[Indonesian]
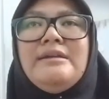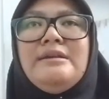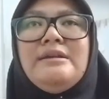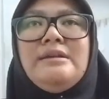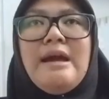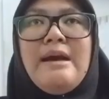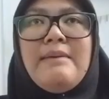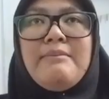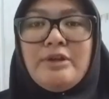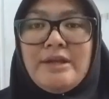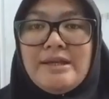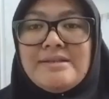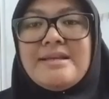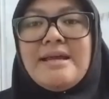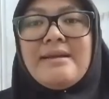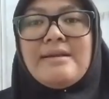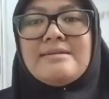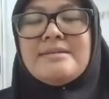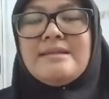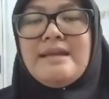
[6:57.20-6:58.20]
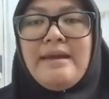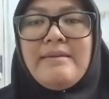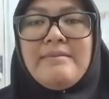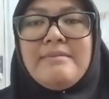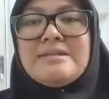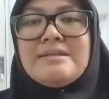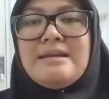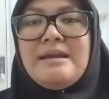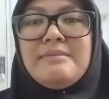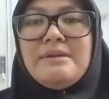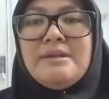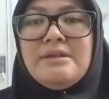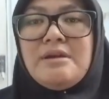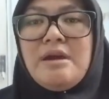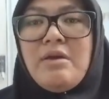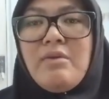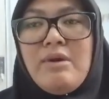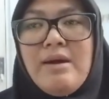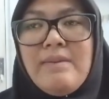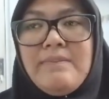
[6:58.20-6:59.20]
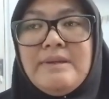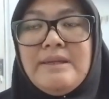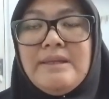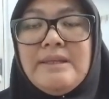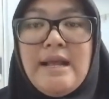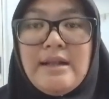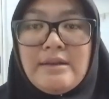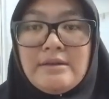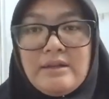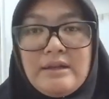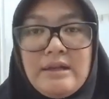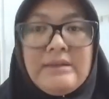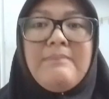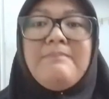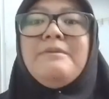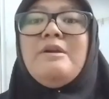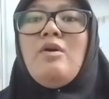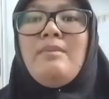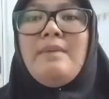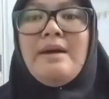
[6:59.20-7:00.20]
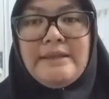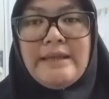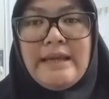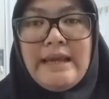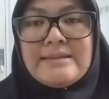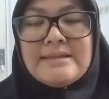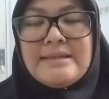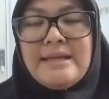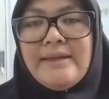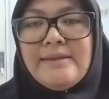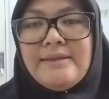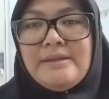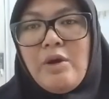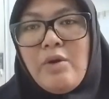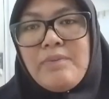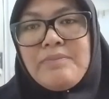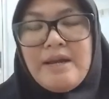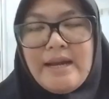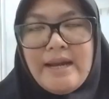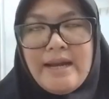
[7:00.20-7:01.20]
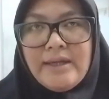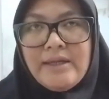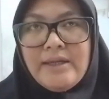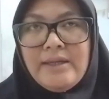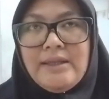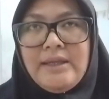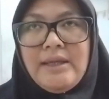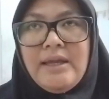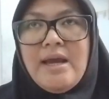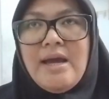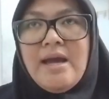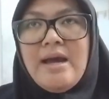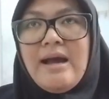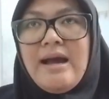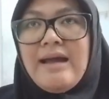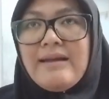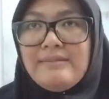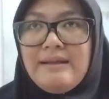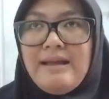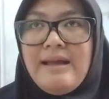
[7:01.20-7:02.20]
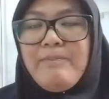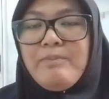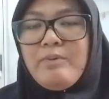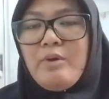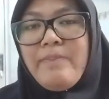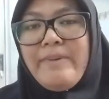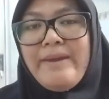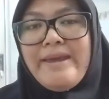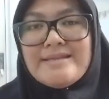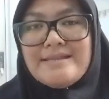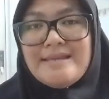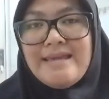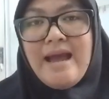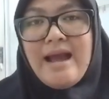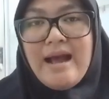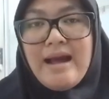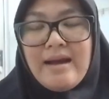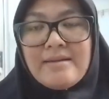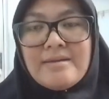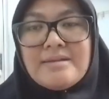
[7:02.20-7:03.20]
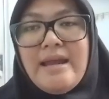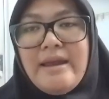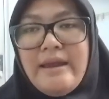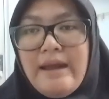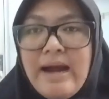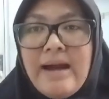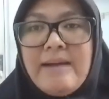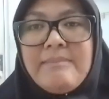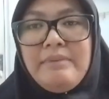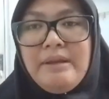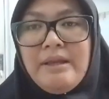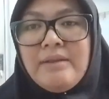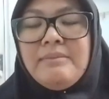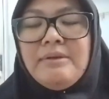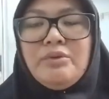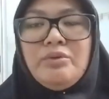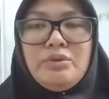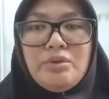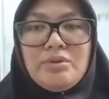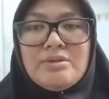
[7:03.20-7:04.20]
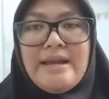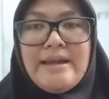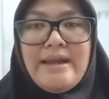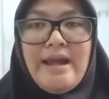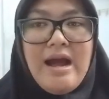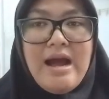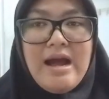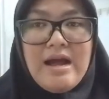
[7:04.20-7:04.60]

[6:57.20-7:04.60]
Ya mungkin saran saya bisa menjawab ini alternatif jawaban ya. Saya jawabnya kayak gini. Karena profesi yang akan saya ambil menuntut saya